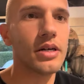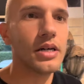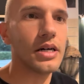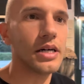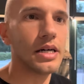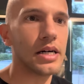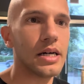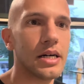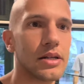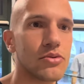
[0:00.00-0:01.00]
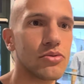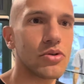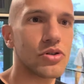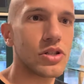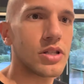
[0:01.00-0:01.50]
eh,
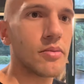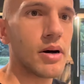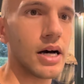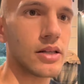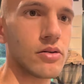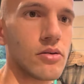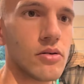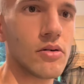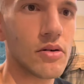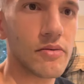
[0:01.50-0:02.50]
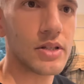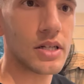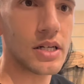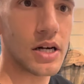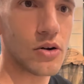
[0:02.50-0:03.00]
tutto sistemato,
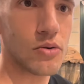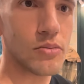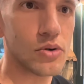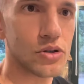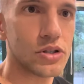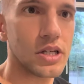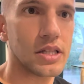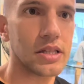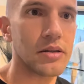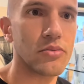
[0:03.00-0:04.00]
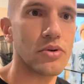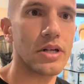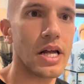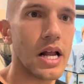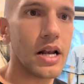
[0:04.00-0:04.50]
vetrina con morsetti,
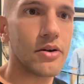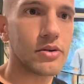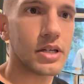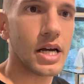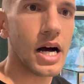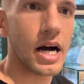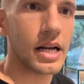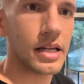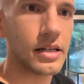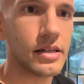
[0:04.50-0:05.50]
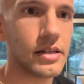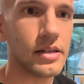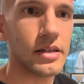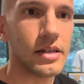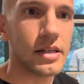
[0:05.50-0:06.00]
mulinelli, occhiali,
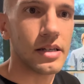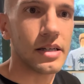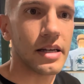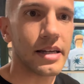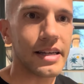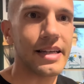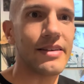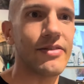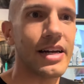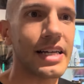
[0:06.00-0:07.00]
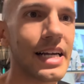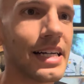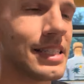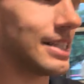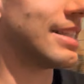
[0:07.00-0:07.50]
i vari
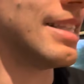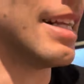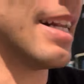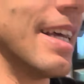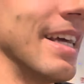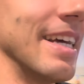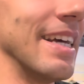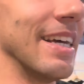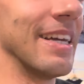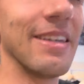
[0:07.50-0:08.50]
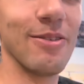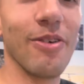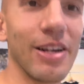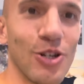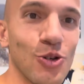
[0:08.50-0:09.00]
gadget, delle, i
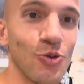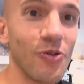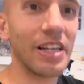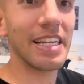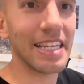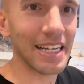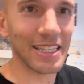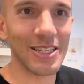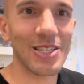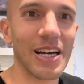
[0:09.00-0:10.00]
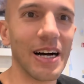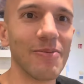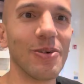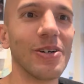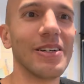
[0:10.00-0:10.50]
vari souvenir
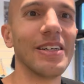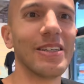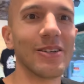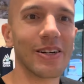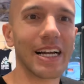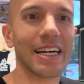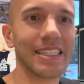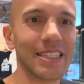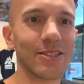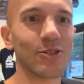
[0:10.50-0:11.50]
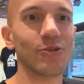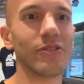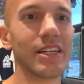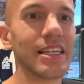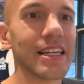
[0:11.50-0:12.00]
diciamo, no, gadget,
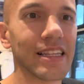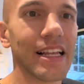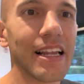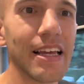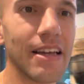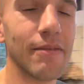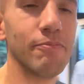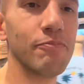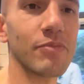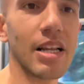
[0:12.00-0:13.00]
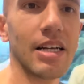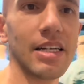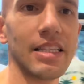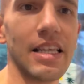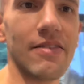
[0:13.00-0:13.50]
souvenir delle,
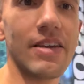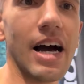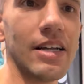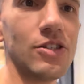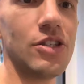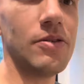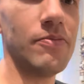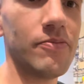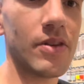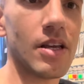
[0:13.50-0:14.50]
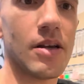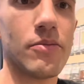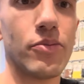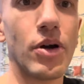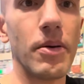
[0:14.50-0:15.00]
dei viaggi.
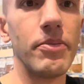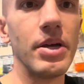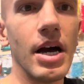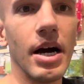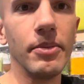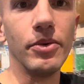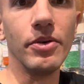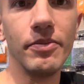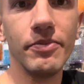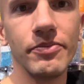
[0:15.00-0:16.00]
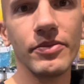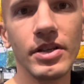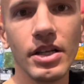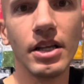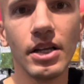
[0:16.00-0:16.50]
Poi abbiamo
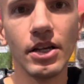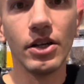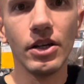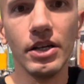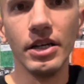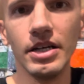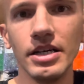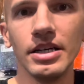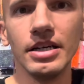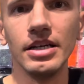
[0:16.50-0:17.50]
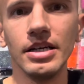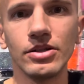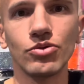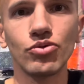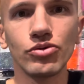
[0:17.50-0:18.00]

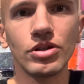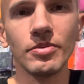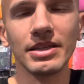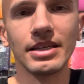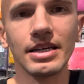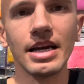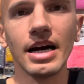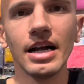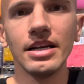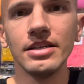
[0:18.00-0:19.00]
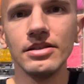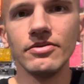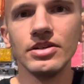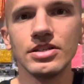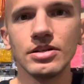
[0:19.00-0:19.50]
eh, tutti i materiali
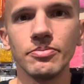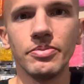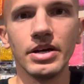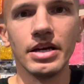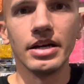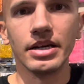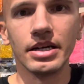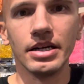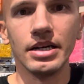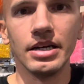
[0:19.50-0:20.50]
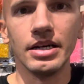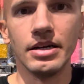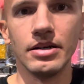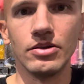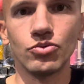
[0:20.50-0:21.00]
divisi per
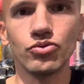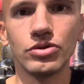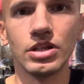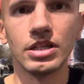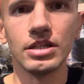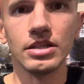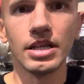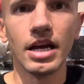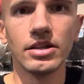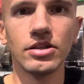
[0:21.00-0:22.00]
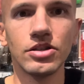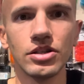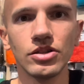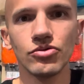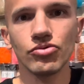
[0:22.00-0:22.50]
eh, tutti
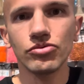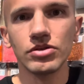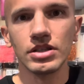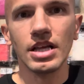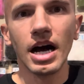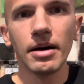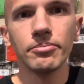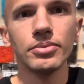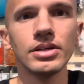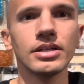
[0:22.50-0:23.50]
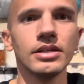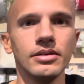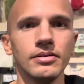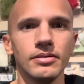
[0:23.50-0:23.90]
sintetici, tutti i dubbing,